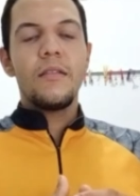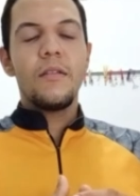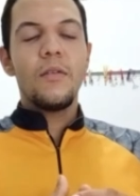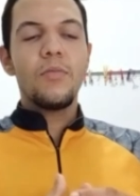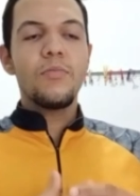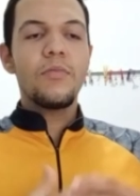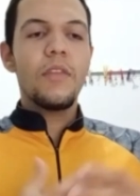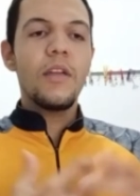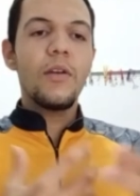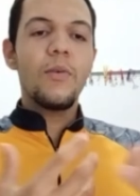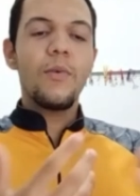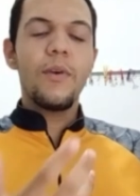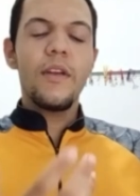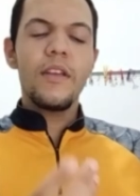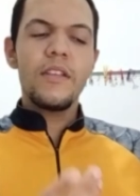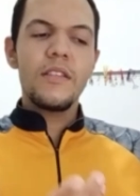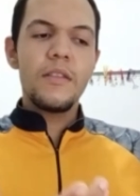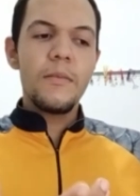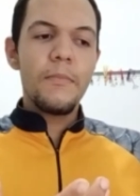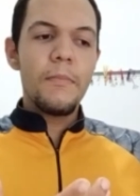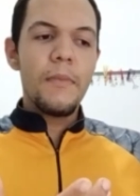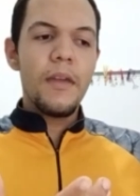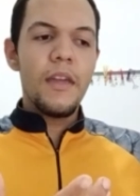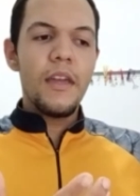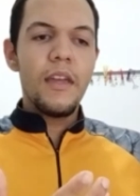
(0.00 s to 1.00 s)
não têm
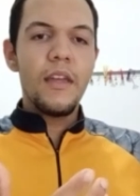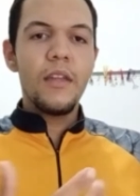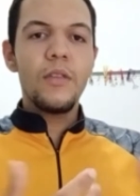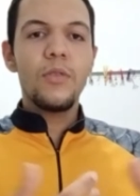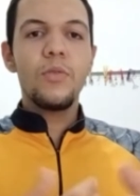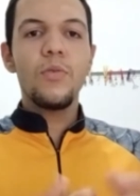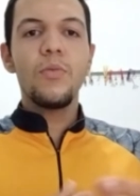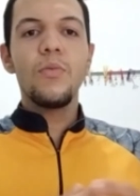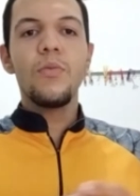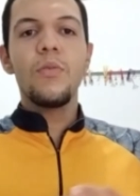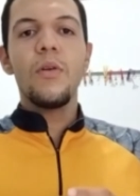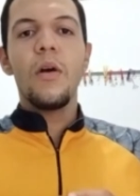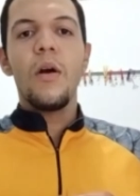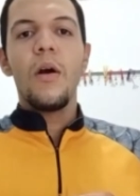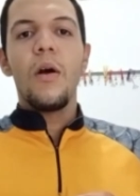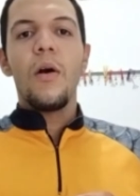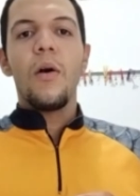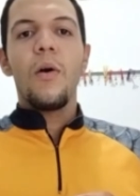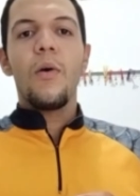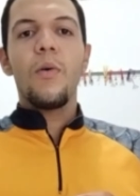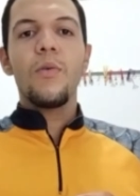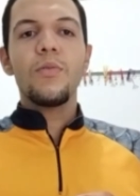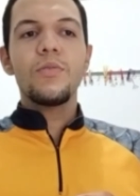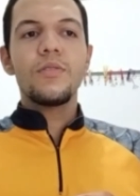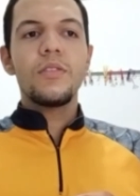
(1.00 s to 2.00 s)
conhecimento
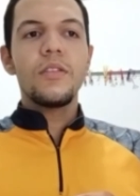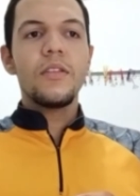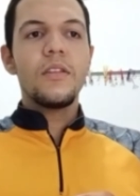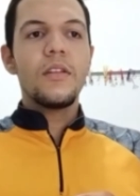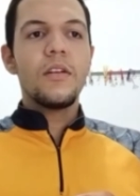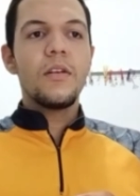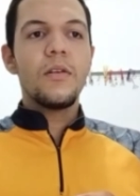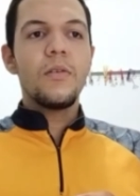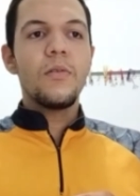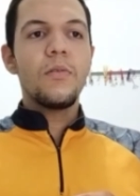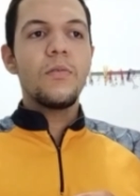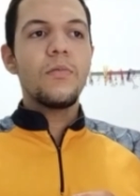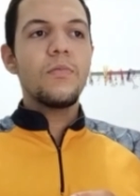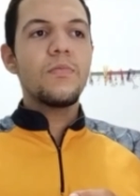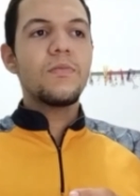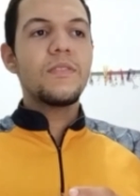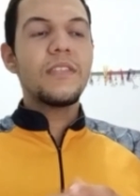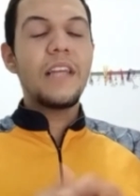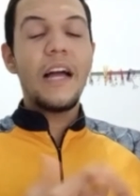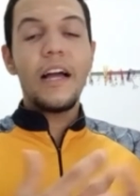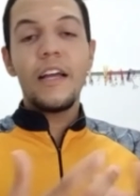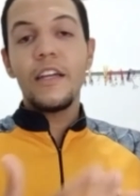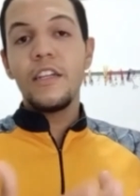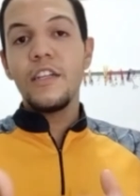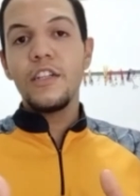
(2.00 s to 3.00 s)
ou se não se
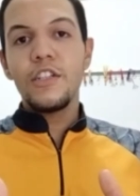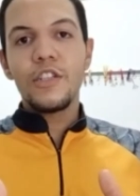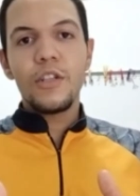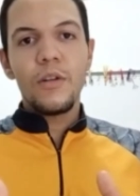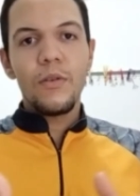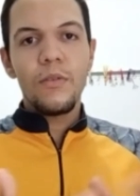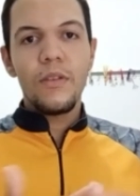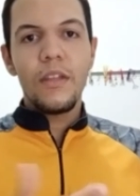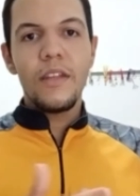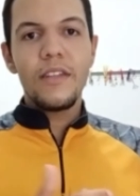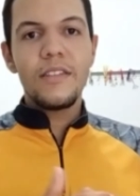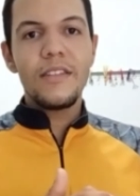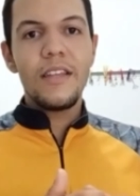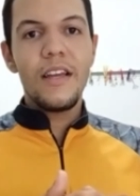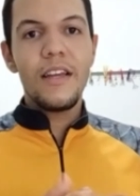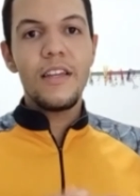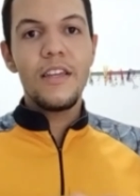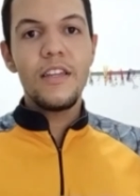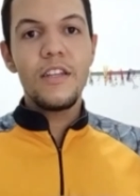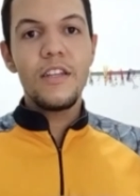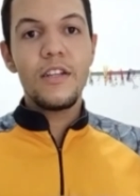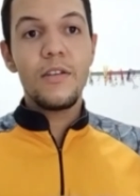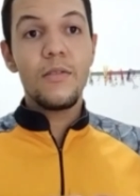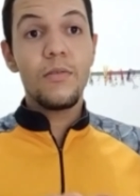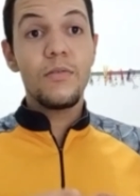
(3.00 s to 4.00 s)
arriscam, né? Se
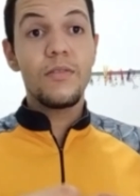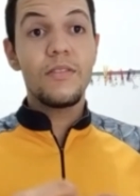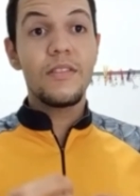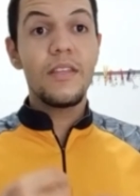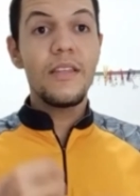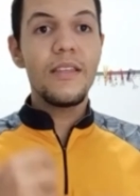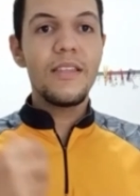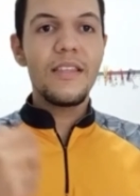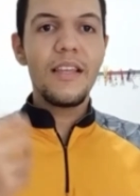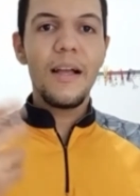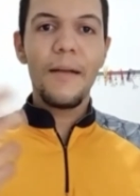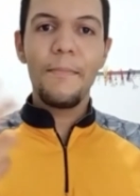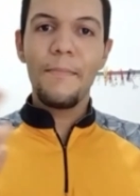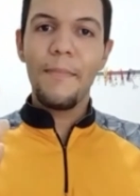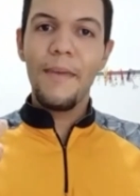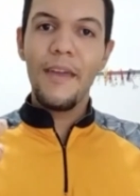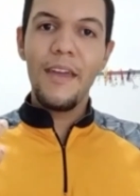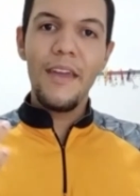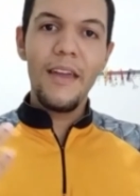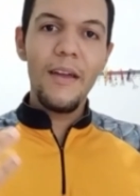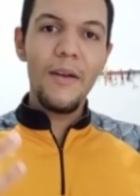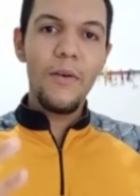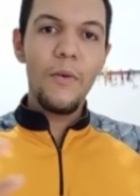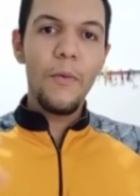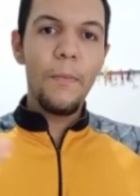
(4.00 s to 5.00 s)
arriscam sem
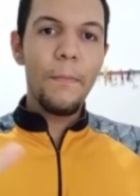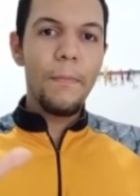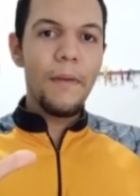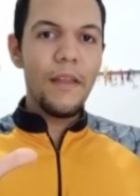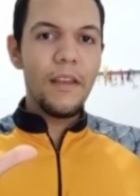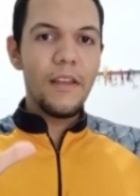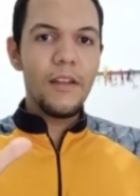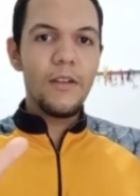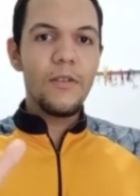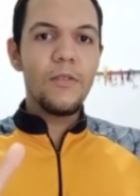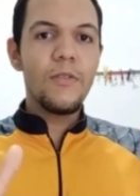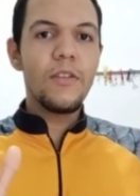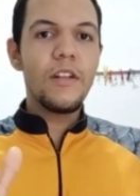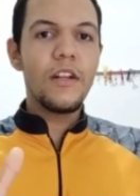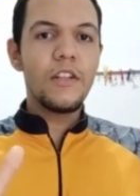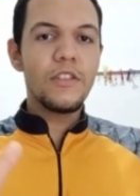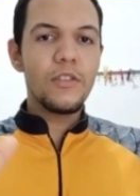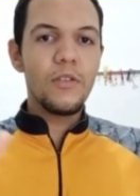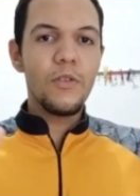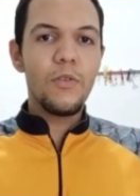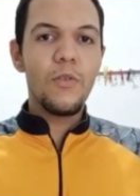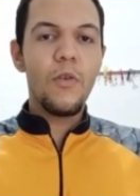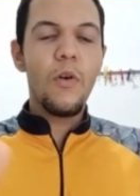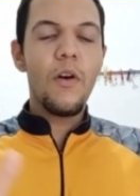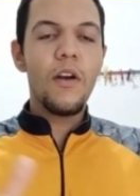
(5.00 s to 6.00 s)
saber o perigo que elas
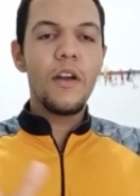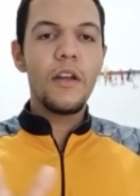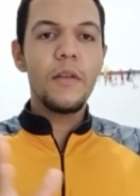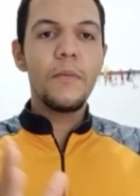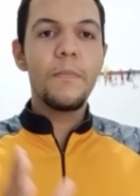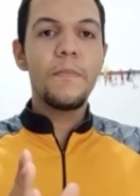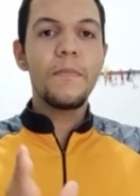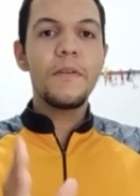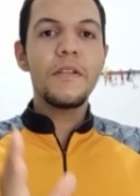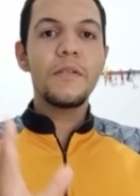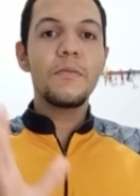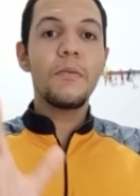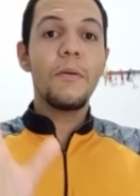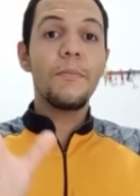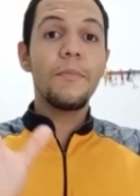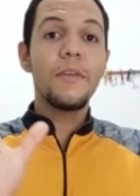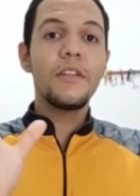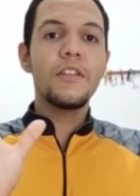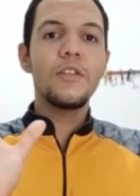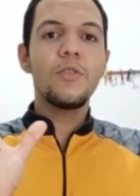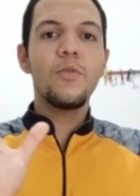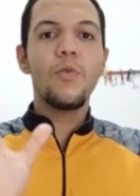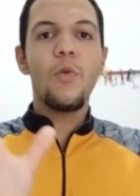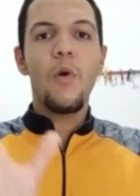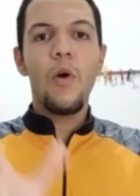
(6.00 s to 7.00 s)
estão correndo,
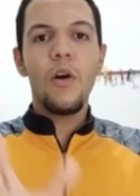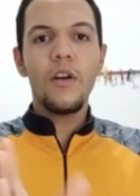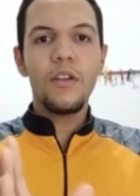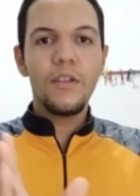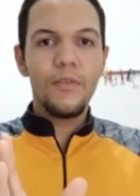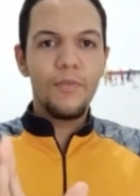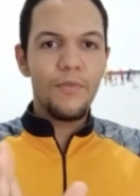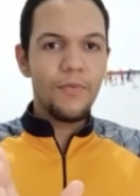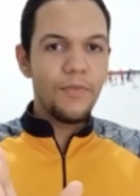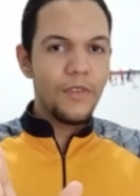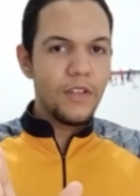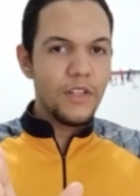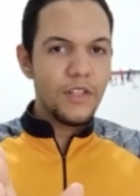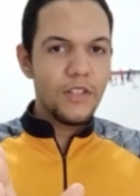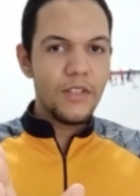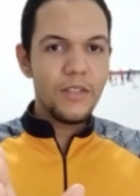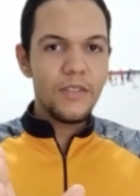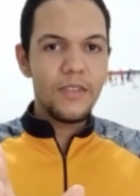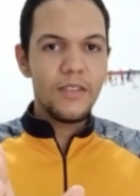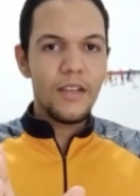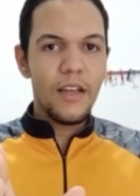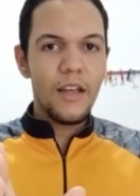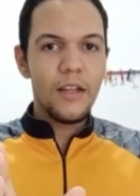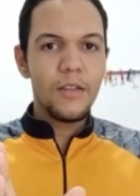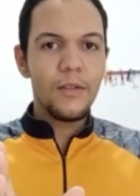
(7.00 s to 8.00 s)
principalmente no rock fishing,
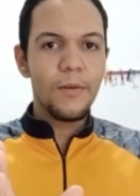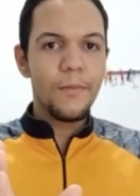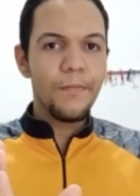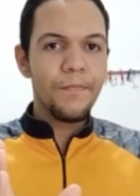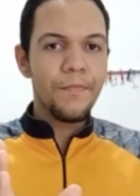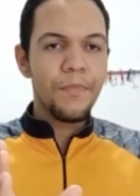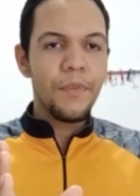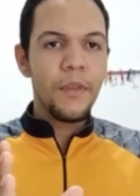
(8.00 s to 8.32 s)
certo?